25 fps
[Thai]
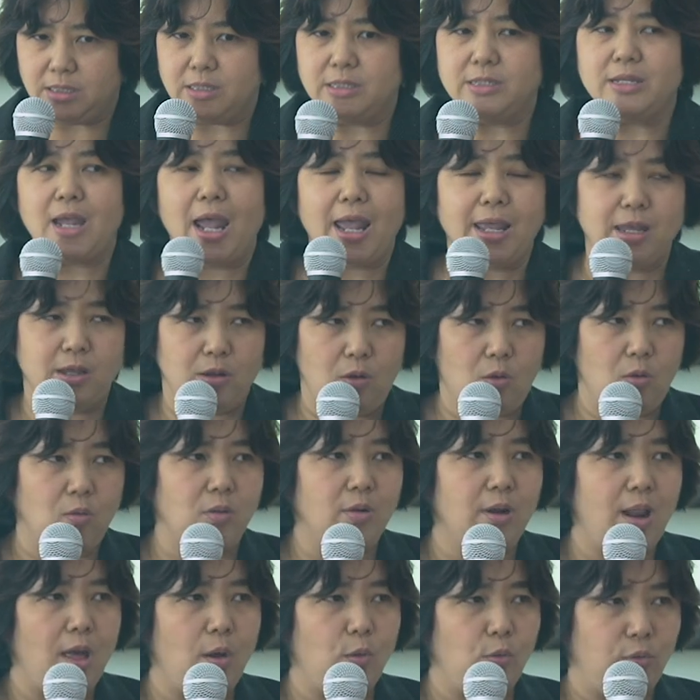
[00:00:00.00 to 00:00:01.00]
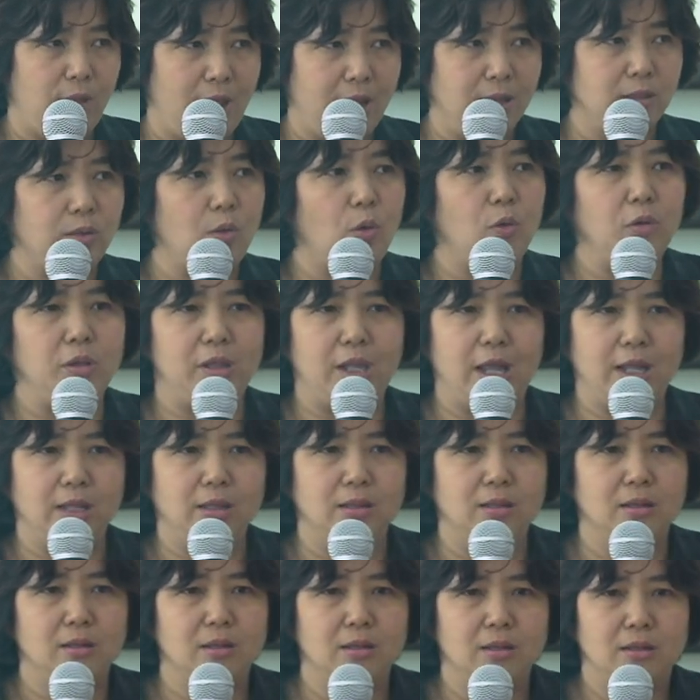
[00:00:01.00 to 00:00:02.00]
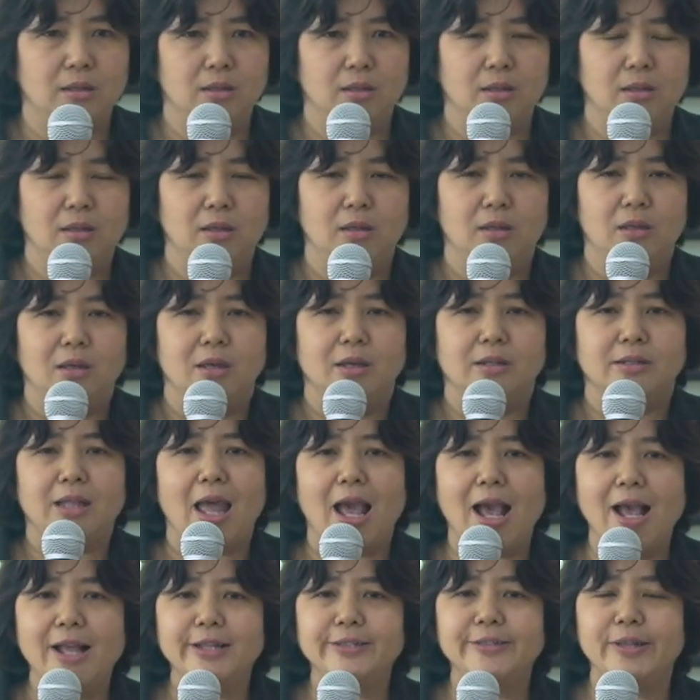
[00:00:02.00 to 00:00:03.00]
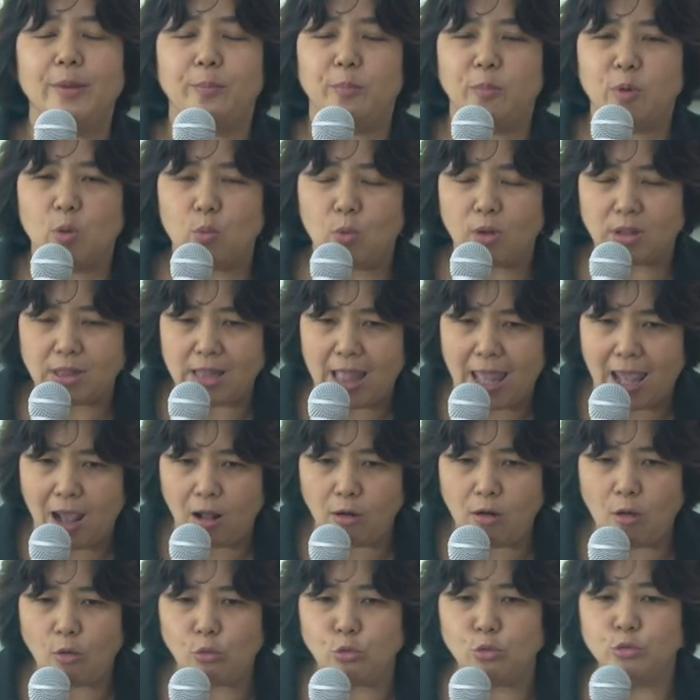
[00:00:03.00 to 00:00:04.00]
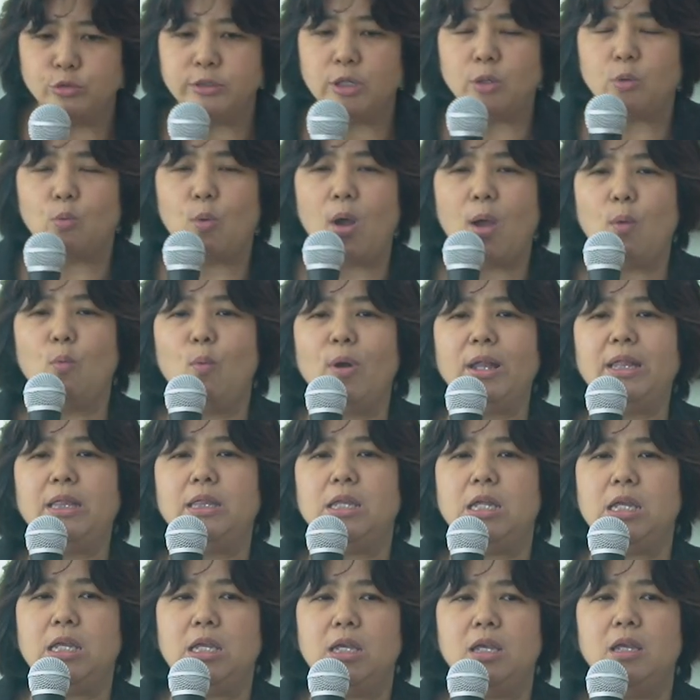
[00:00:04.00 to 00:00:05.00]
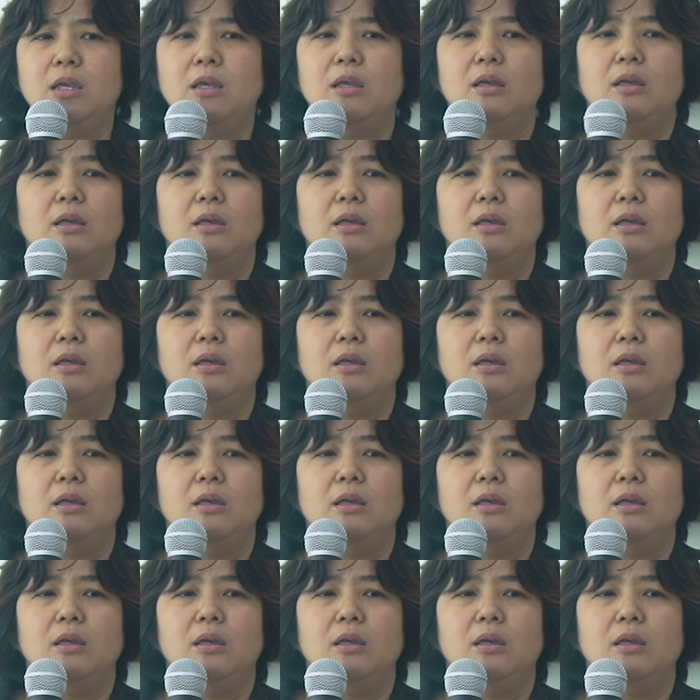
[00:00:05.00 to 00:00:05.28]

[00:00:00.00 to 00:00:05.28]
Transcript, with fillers: ตใจของเราณตอนนั้นถ้าสำรวจแล้วเรารู้สึกว่าวันนี้